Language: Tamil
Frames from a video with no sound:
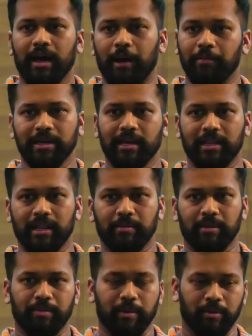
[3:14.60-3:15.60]
அப்படிங்கிறது
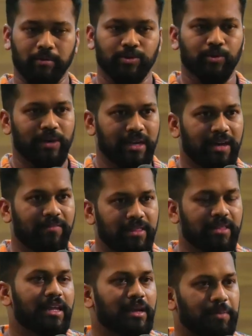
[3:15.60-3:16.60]
எல்லாமே பார்ப்போம் ஸோ இங்கே
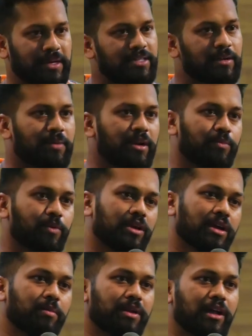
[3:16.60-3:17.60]
வந்து நீங்கள் ப்ரெசென்ட் பண்ண
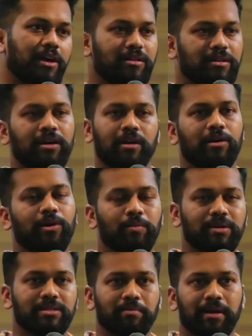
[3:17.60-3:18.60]
போறீங்க அப்படின்னா
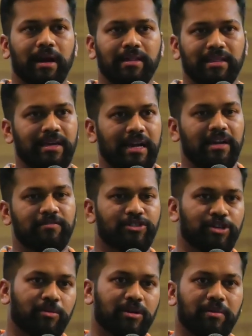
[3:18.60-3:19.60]
ரொம்ப சிம்பிளான திங் ரெண்டு
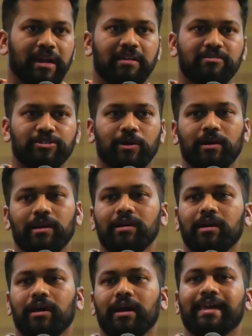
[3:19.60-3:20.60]
விஷயம் மட்டும் மைண்ட்ல வச்சுக்கோங்க
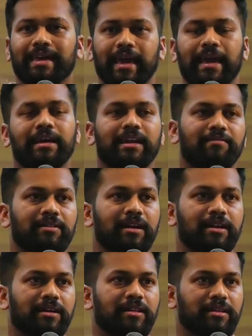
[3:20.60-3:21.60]

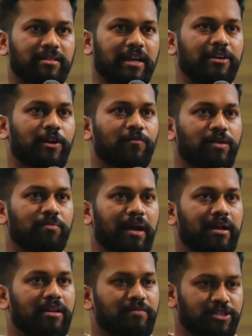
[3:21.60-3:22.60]
கேட்குறவங்களுக்கு அந்த தேட்டர் ஆஃப் தி
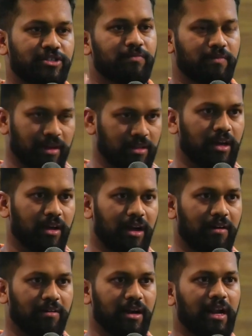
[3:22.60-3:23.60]
மைண்ட்ற விஷயம் வருதா
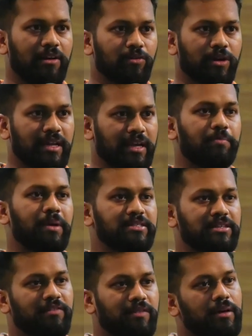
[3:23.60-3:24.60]
அவங்களால அவங்க நீங்கள்
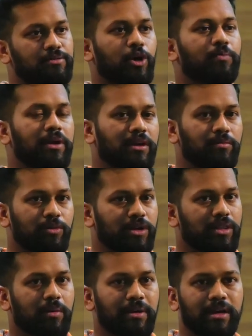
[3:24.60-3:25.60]
பேசுறது வந்து அப்சர்வ் பண்ணிக்க
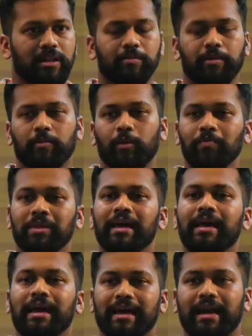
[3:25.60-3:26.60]
முடியுதா அப்படிங்கிறத பார்ப்போம்
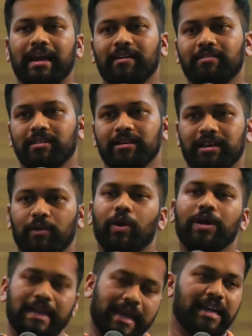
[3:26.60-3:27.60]
ரெண்டாவது
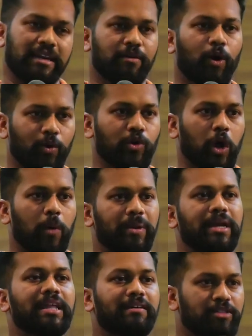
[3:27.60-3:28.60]
எவ்வளோ க்ரியேட்டிவாக ஒரு
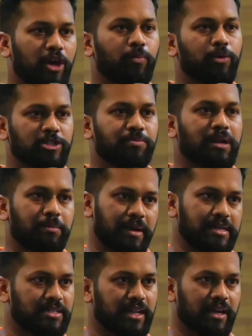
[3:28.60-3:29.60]
டாப்பிக்கை நீங்கள் வந்து அப்ரோச் பண்ணி
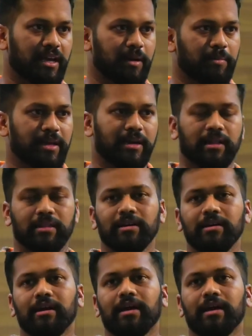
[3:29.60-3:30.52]
பேசுகிறீங்க அப்படிங்கிறது